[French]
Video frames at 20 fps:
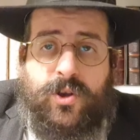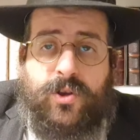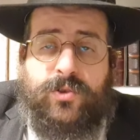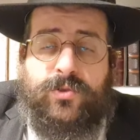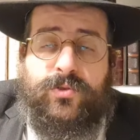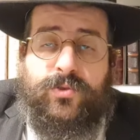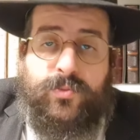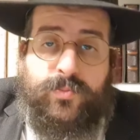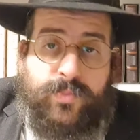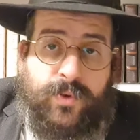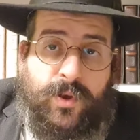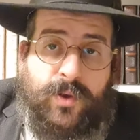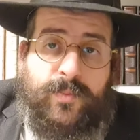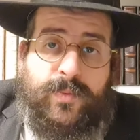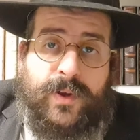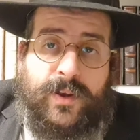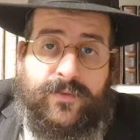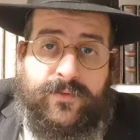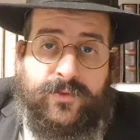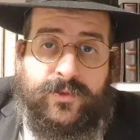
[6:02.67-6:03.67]
quand le
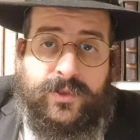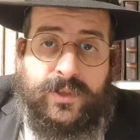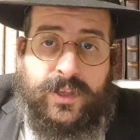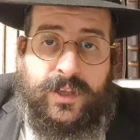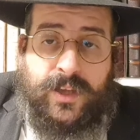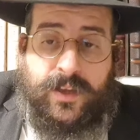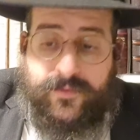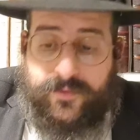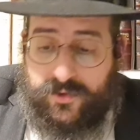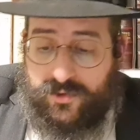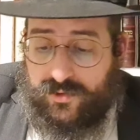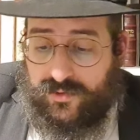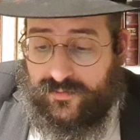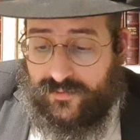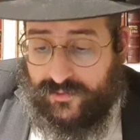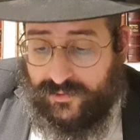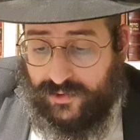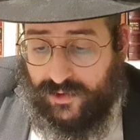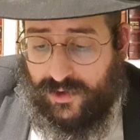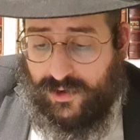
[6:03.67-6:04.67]
peuple a fauté avec le
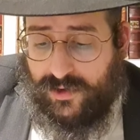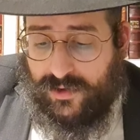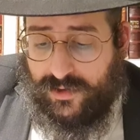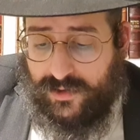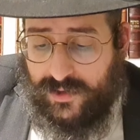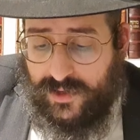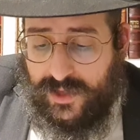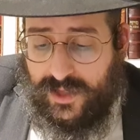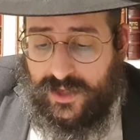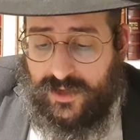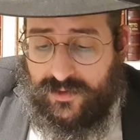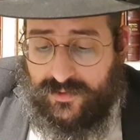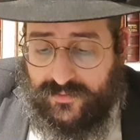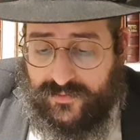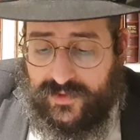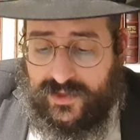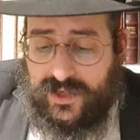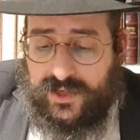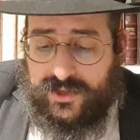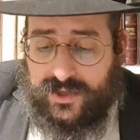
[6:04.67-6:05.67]
veau d'or,
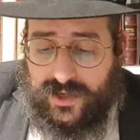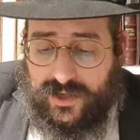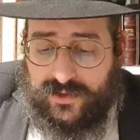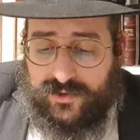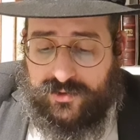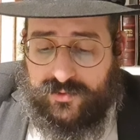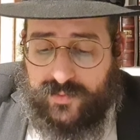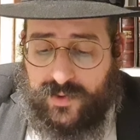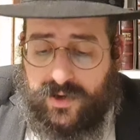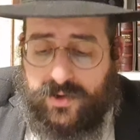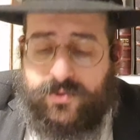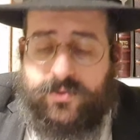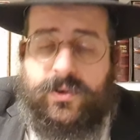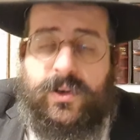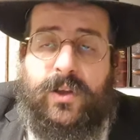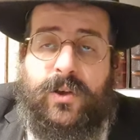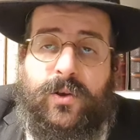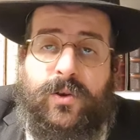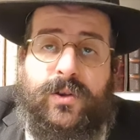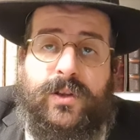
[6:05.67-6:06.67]
oui, Baruch ou
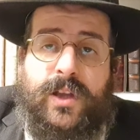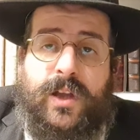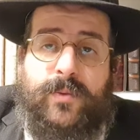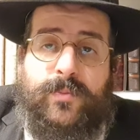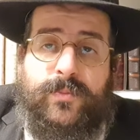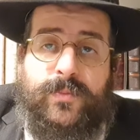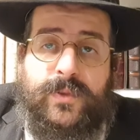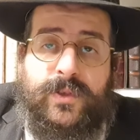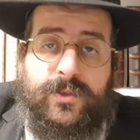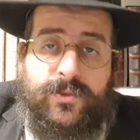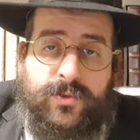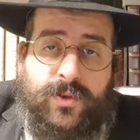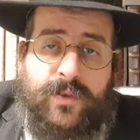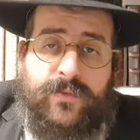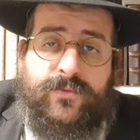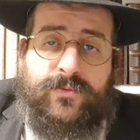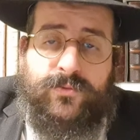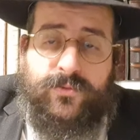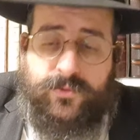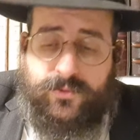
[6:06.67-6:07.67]
Et Dieu a
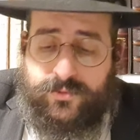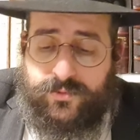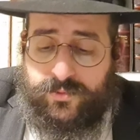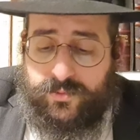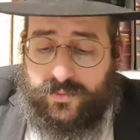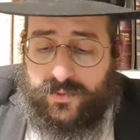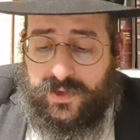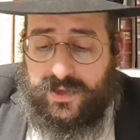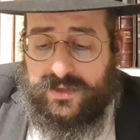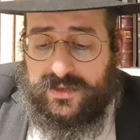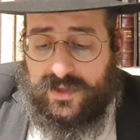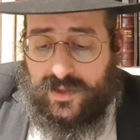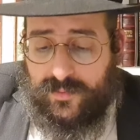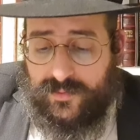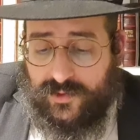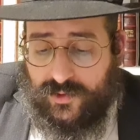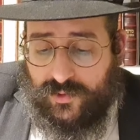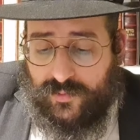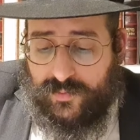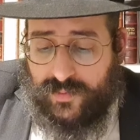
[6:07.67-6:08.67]
voulu tuer,
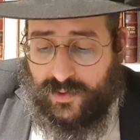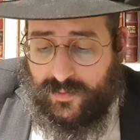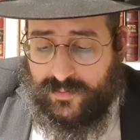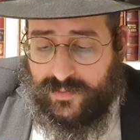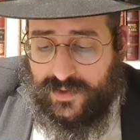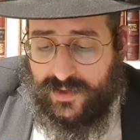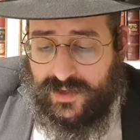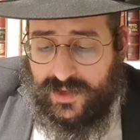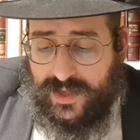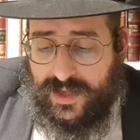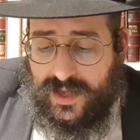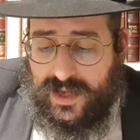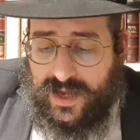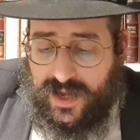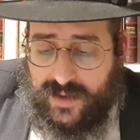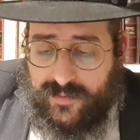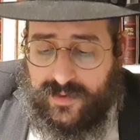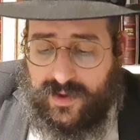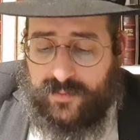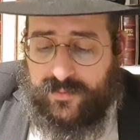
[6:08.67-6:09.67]
exterminer le peuple.
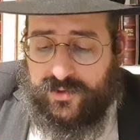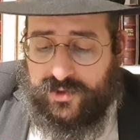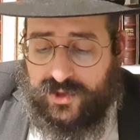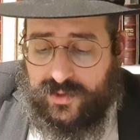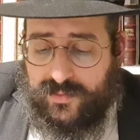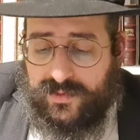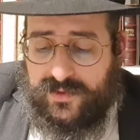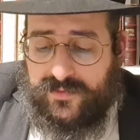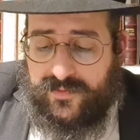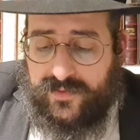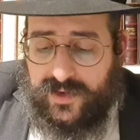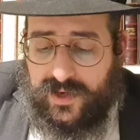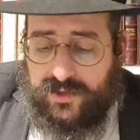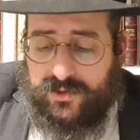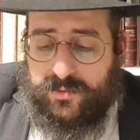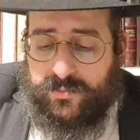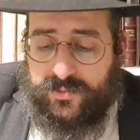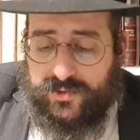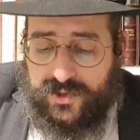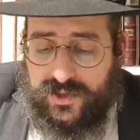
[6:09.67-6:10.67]
Amar Moshe Bitfilat,
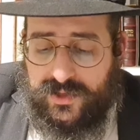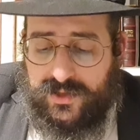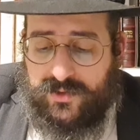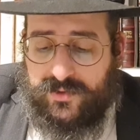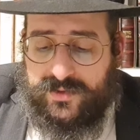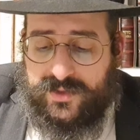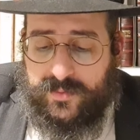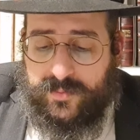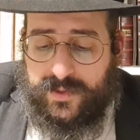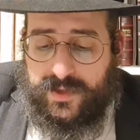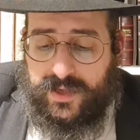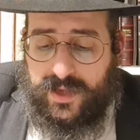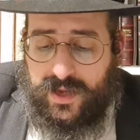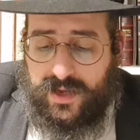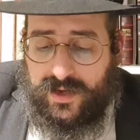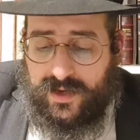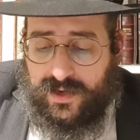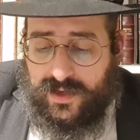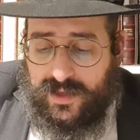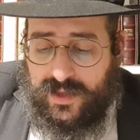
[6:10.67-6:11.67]
Moshe dit dans ses
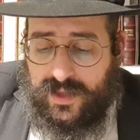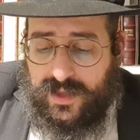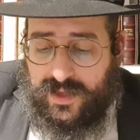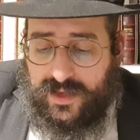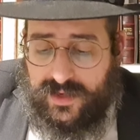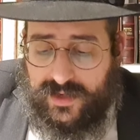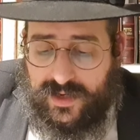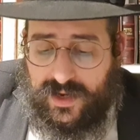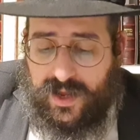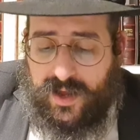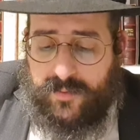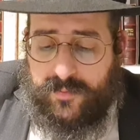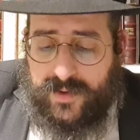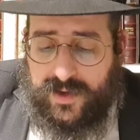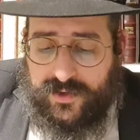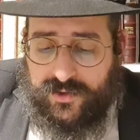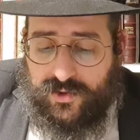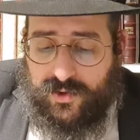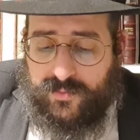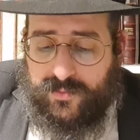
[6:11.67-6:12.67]
prières,
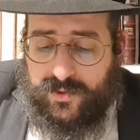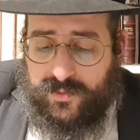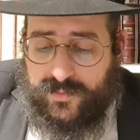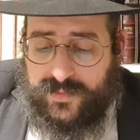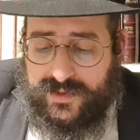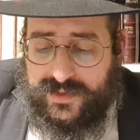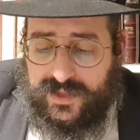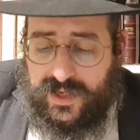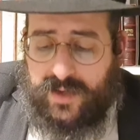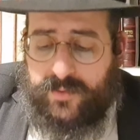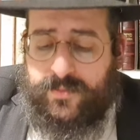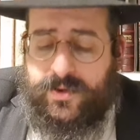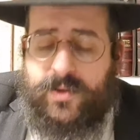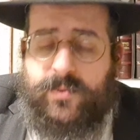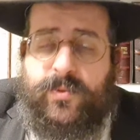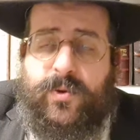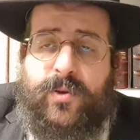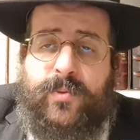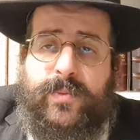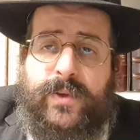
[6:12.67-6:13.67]
Lama Mitzrayim
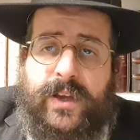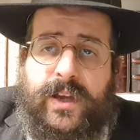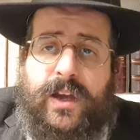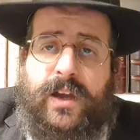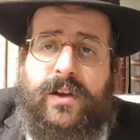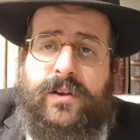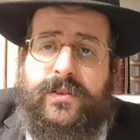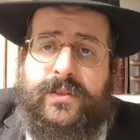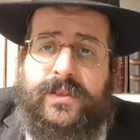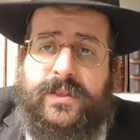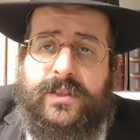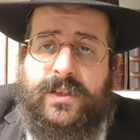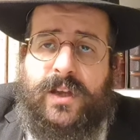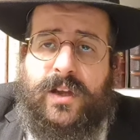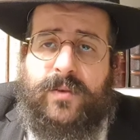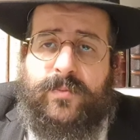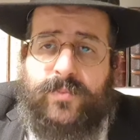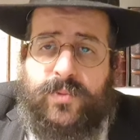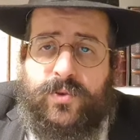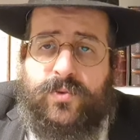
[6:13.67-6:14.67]
le Morbera
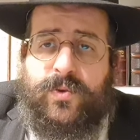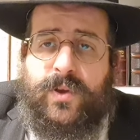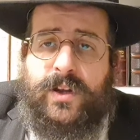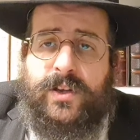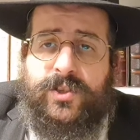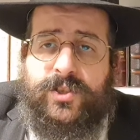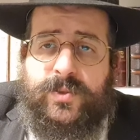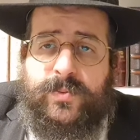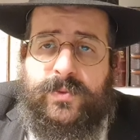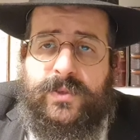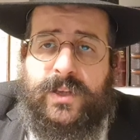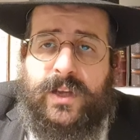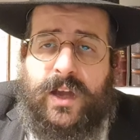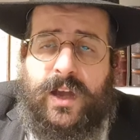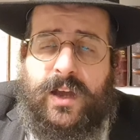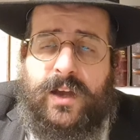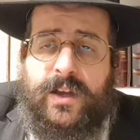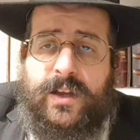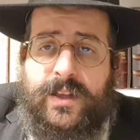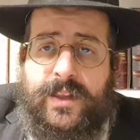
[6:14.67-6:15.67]
Pourquoi l'Égypte
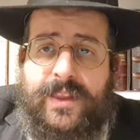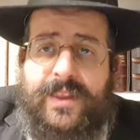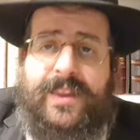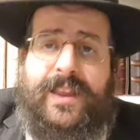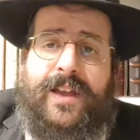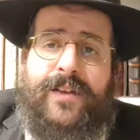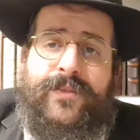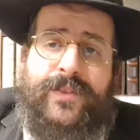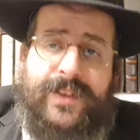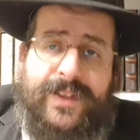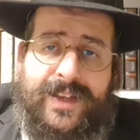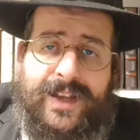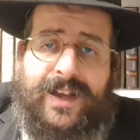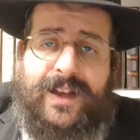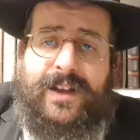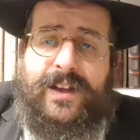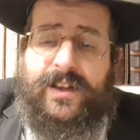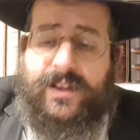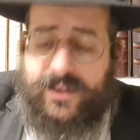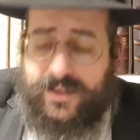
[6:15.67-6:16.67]
dira, avec
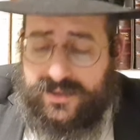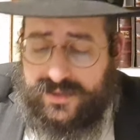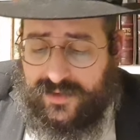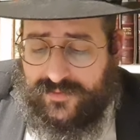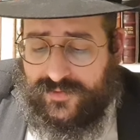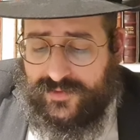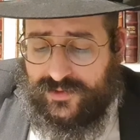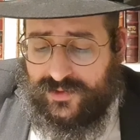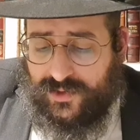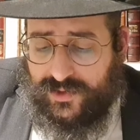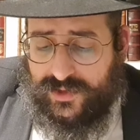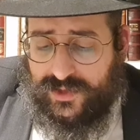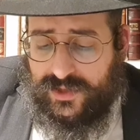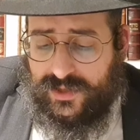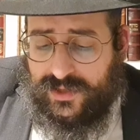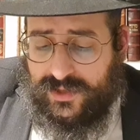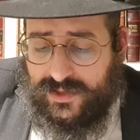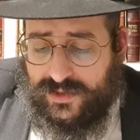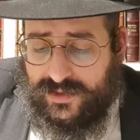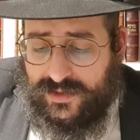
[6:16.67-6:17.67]
Ra, il les a fait
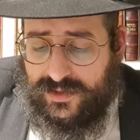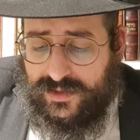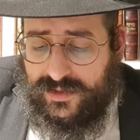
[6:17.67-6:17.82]
sortir.